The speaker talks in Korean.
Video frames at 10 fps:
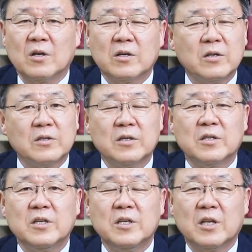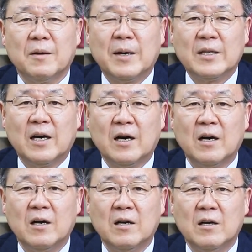그것을 드릴 때마다,
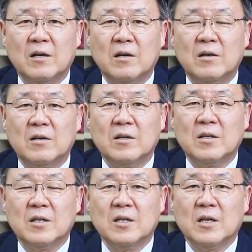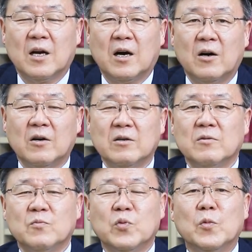아,
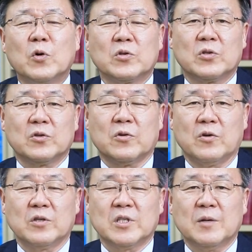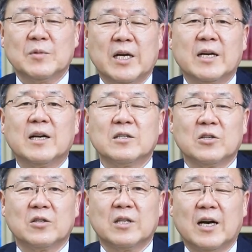부모로서도 참 잘
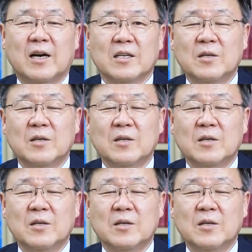가르쳤다.